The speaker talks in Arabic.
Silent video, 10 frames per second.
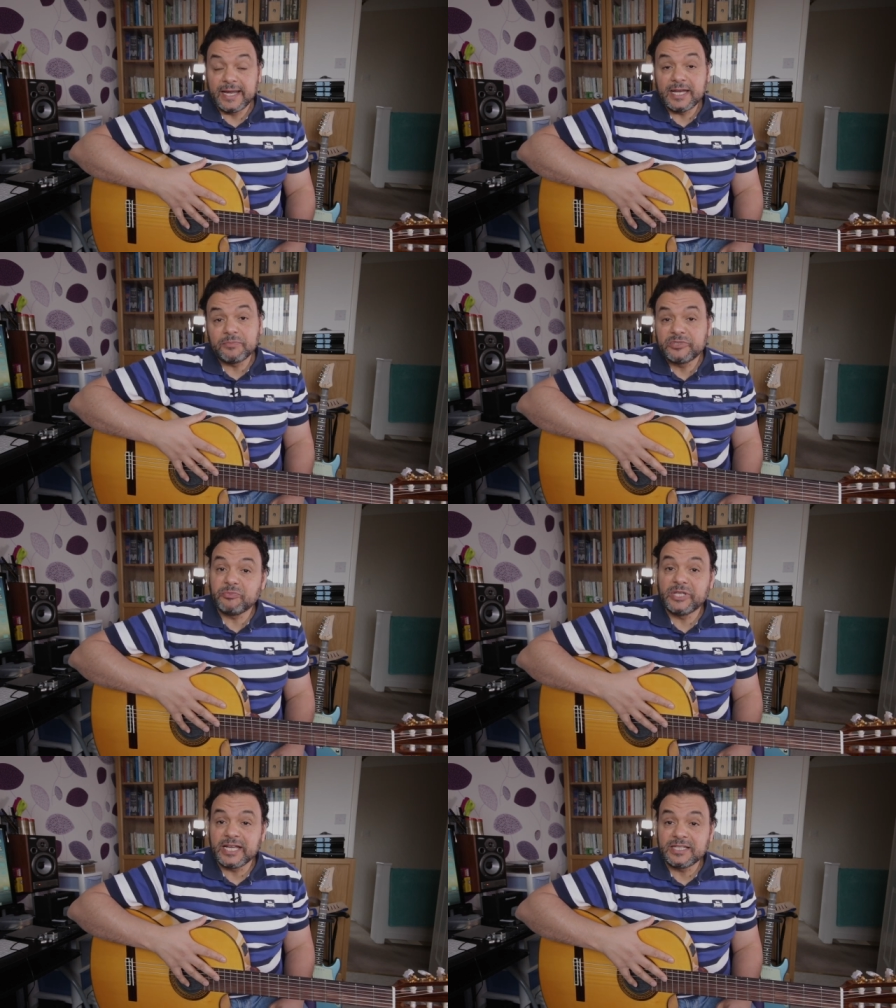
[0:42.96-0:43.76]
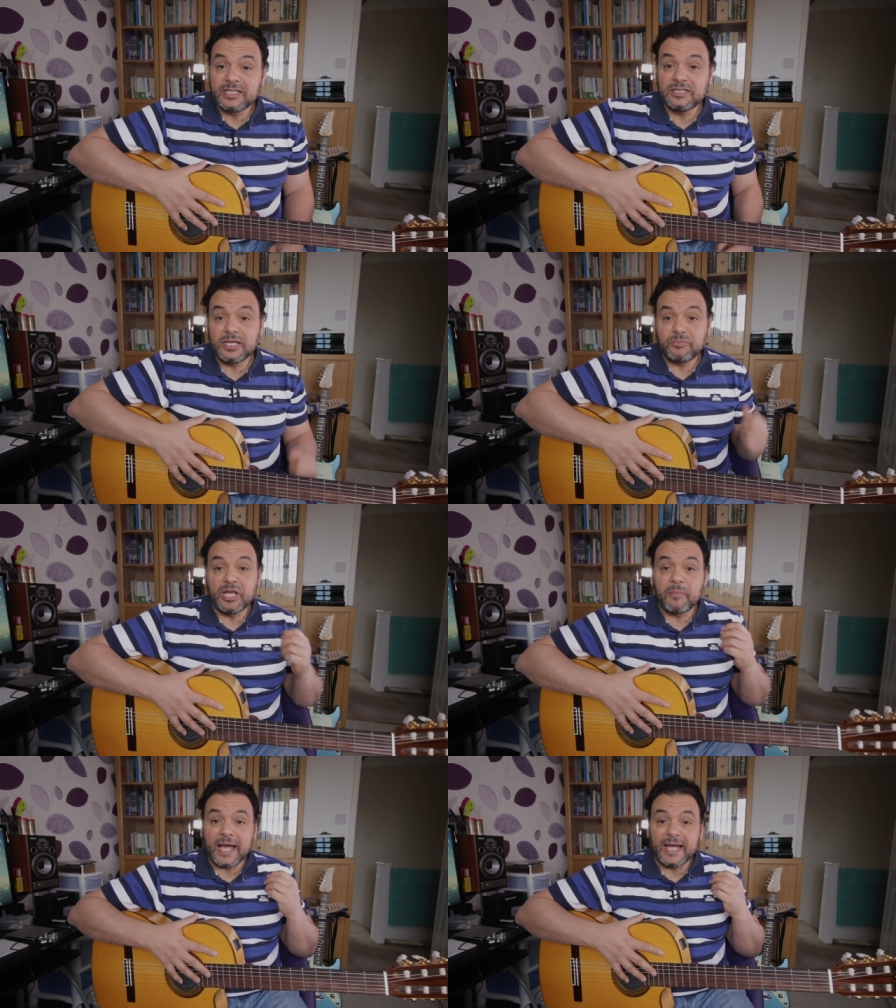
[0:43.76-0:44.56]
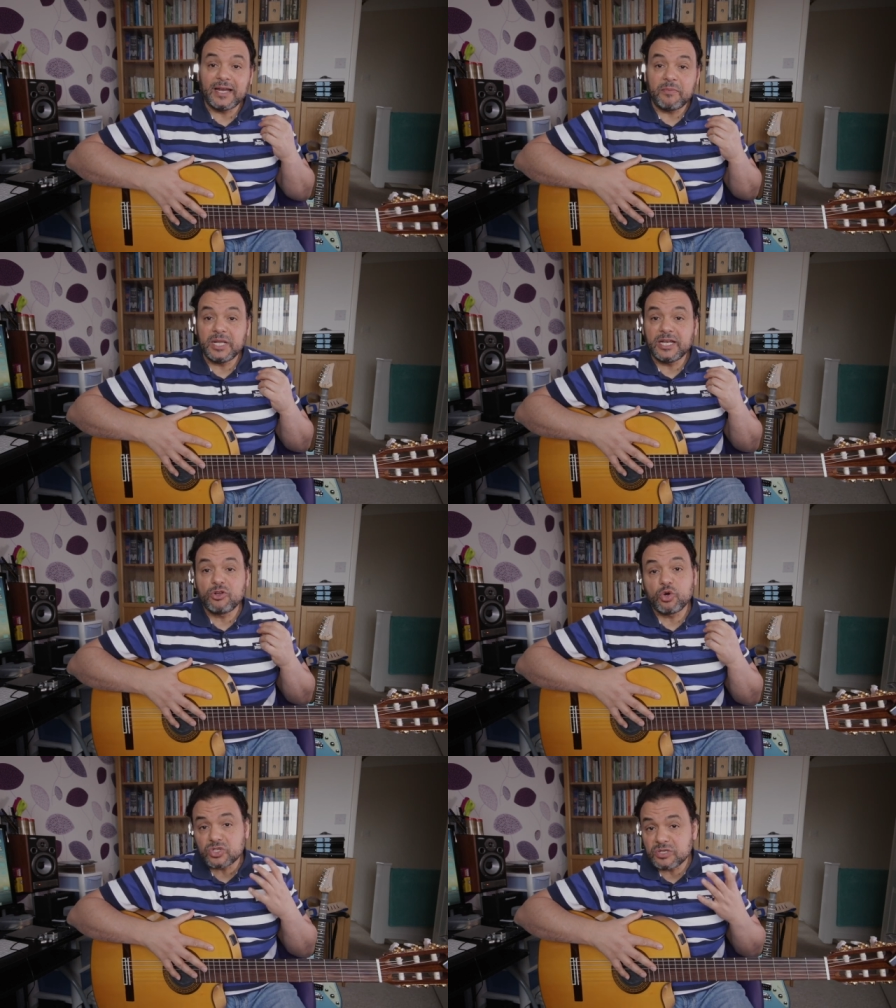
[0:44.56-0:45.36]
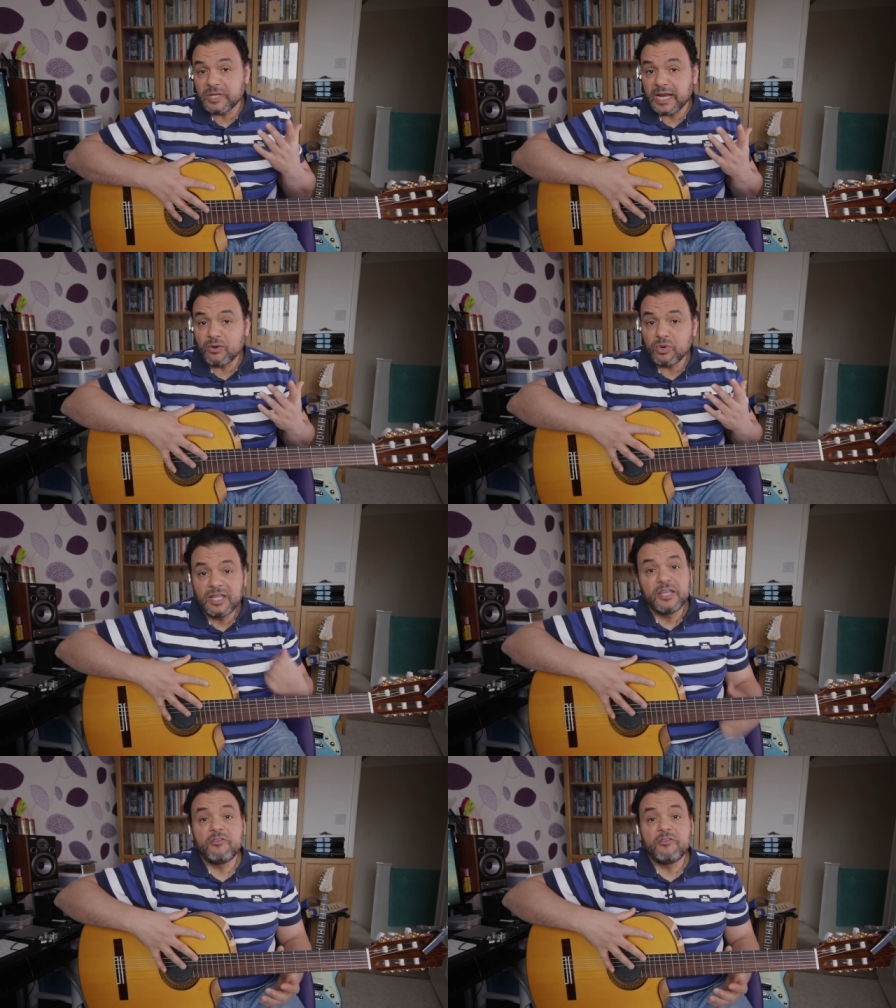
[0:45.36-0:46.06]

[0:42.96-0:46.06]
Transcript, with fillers: اللي بتبدا جديد يبدا معانا من الكورس من الاول